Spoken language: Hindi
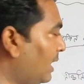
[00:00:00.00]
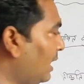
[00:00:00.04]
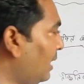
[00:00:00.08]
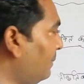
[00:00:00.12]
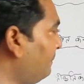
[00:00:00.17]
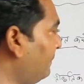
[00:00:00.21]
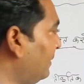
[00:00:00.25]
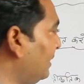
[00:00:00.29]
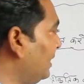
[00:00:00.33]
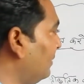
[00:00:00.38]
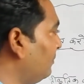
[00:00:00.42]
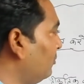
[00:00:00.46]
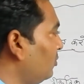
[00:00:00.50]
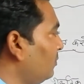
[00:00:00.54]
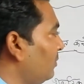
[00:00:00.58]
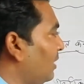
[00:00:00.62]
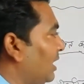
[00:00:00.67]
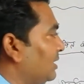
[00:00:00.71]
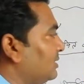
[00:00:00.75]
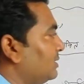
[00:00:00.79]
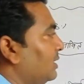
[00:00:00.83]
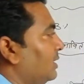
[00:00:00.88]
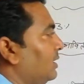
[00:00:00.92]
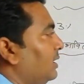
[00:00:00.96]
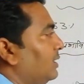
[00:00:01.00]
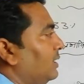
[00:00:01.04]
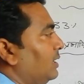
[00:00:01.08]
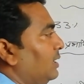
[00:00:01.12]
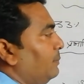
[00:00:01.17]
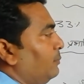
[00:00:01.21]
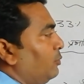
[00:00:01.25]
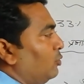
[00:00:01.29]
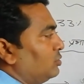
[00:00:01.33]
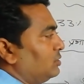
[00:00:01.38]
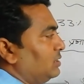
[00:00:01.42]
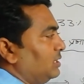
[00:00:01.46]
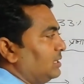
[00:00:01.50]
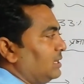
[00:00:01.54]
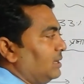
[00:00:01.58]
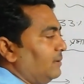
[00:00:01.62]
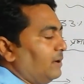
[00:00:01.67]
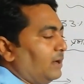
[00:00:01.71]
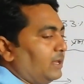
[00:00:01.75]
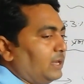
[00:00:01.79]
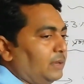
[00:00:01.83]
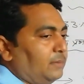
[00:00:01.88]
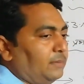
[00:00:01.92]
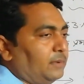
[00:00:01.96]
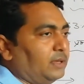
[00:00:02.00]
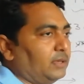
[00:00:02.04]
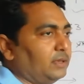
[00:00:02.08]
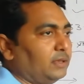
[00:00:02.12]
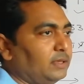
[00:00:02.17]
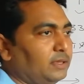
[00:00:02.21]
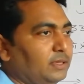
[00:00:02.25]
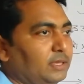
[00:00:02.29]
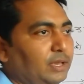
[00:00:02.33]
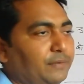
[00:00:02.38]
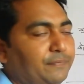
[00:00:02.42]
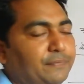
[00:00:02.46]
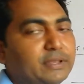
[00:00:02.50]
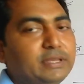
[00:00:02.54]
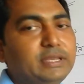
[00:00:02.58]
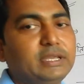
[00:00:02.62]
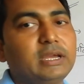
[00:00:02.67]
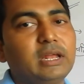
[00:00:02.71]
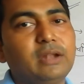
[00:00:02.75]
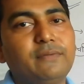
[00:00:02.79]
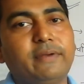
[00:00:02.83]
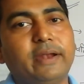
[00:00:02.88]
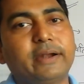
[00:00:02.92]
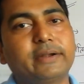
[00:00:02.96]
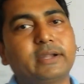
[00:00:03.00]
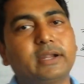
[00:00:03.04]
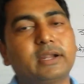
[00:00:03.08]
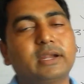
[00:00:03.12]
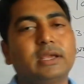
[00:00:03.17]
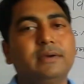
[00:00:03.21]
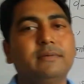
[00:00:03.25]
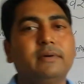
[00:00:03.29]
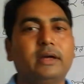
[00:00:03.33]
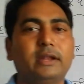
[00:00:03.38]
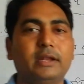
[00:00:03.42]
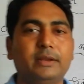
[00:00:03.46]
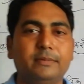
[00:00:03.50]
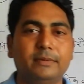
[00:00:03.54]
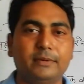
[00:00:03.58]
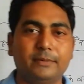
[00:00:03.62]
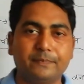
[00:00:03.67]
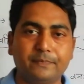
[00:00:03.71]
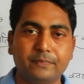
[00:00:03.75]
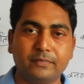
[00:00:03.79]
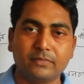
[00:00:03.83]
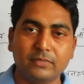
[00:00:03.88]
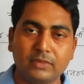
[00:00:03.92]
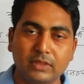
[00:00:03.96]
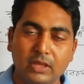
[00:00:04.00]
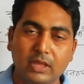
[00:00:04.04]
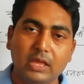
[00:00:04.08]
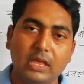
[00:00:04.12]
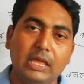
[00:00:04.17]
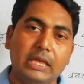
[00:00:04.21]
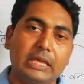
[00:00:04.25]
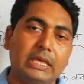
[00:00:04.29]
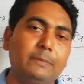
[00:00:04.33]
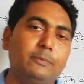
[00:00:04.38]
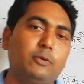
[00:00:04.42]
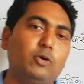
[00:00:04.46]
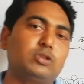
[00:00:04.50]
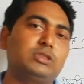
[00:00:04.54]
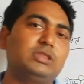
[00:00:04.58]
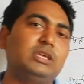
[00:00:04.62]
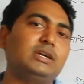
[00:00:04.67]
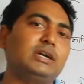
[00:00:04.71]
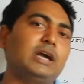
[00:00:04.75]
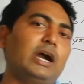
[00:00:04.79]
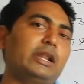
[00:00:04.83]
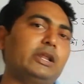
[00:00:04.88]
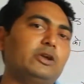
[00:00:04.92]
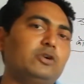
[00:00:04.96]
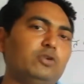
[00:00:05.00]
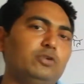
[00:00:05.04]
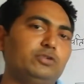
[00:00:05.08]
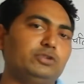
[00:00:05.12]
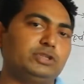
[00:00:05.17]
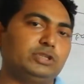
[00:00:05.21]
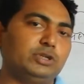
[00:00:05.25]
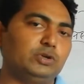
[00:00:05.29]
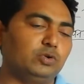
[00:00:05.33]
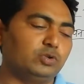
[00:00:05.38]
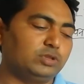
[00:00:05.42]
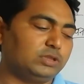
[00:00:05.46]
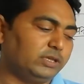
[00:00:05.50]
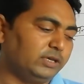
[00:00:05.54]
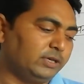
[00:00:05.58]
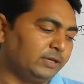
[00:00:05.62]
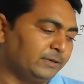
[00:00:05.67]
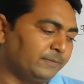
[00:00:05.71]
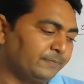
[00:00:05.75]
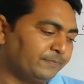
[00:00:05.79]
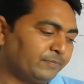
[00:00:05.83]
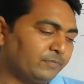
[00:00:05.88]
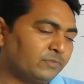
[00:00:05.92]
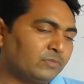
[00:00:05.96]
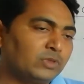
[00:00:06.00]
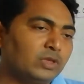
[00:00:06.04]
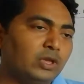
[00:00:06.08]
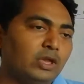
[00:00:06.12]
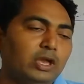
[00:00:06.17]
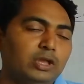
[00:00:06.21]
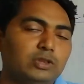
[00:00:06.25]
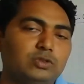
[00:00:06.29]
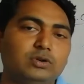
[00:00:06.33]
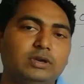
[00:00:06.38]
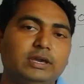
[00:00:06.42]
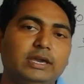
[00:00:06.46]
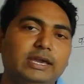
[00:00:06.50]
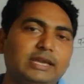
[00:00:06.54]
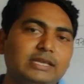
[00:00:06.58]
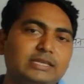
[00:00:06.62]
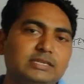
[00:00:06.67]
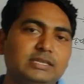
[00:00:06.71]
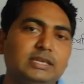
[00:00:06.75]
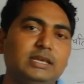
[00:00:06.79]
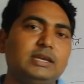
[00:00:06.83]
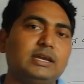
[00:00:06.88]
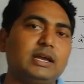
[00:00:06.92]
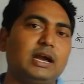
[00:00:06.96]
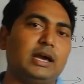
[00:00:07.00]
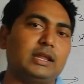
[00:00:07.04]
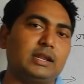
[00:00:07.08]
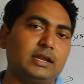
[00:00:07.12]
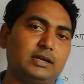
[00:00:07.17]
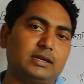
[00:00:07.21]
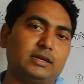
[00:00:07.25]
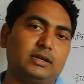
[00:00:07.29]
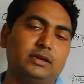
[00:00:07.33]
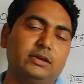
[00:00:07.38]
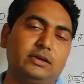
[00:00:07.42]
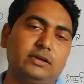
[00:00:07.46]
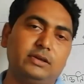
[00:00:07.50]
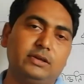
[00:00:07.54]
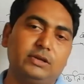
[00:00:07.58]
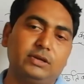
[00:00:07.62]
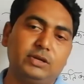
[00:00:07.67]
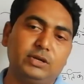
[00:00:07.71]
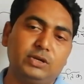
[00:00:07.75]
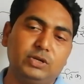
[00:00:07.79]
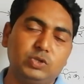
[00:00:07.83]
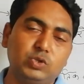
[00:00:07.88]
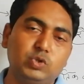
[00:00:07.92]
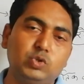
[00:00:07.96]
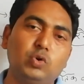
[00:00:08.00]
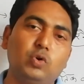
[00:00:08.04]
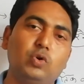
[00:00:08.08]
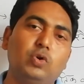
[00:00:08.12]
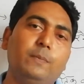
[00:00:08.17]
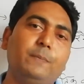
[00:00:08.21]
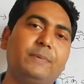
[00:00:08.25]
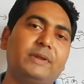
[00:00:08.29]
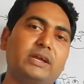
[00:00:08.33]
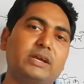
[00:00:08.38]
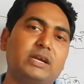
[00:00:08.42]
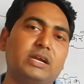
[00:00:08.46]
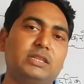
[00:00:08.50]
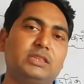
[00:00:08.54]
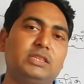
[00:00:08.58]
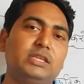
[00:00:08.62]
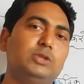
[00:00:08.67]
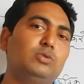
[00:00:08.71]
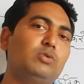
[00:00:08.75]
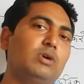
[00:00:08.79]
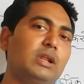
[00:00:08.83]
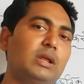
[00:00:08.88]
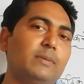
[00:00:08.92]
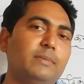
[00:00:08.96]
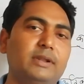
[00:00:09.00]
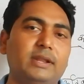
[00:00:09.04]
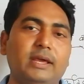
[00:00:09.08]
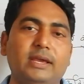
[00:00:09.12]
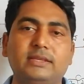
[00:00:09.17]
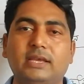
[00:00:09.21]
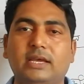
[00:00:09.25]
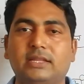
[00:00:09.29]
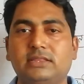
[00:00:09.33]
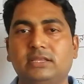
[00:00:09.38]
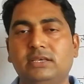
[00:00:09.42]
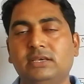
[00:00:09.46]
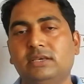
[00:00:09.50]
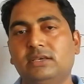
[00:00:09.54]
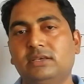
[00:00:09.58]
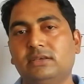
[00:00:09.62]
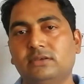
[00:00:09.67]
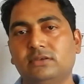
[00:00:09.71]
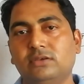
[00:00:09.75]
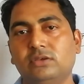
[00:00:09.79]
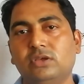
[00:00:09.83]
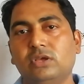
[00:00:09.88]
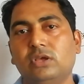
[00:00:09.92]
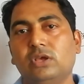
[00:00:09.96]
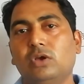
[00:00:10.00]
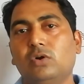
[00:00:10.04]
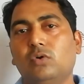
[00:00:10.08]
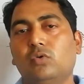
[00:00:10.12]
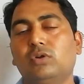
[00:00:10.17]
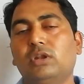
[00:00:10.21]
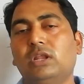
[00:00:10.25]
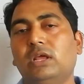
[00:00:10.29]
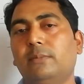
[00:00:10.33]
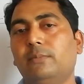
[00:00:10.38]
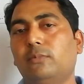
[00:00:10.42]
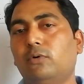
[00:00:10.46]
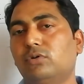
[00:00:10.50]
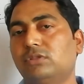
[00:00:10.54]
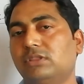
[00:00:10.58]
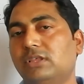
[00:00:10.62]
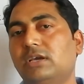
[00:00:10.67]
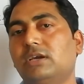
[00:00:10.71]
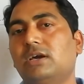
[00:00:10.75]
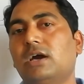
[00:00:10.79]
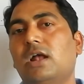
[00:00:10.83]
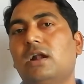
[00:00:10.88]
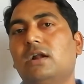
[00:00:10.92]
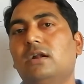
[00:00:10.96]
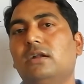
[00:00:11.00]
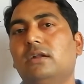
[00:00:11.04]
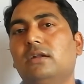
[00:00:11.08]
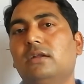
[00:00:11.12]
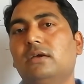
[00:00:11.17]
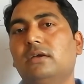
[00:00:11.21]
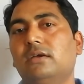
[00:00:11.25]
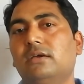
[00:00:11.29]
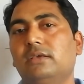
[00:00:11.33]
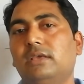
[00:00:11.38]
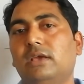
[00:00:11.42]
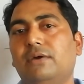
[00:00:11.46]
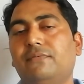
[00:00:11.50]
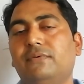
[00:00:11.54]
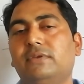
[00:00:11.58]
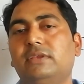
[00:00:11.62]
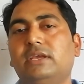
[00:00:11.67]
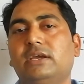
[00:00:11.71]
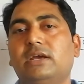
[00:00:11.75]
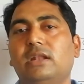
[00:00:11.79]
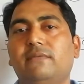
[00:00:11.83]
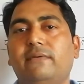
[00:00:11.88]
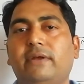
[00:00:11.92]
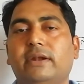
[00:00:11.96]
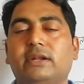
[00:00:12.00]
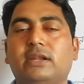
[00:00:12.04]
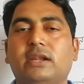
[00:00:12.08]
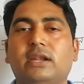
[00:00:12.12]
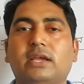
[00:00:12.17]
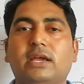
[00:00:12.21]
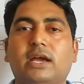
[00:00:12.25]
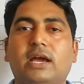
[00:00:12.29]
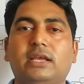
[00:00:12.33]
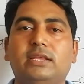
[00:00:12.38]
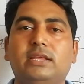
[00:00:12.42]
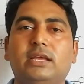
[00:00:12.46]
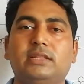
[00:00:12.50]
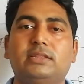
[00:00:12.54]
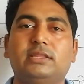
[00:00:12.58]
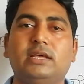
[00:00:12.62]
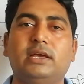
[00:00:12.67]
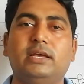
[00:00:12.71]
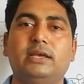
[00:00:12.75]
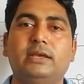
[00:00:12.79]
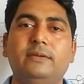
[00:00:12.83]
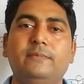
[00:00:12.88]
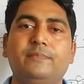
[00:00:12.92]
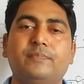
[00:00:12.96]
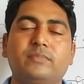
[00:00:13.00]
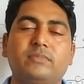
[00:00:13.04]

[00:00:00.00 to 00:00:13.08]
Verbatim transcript: अब पहले हम लोग बात करेंगे भौतिक के बारे में या फिजिकल फैक्टर के बारे में कि भौतिक कारक कौन से होते हैं तो ऐसे कारक जो प्रकृति द्वारा बनाए जाते हैं उन्हें भौतिक कार्ड या फिजिकल फैक्टर कहा जाता है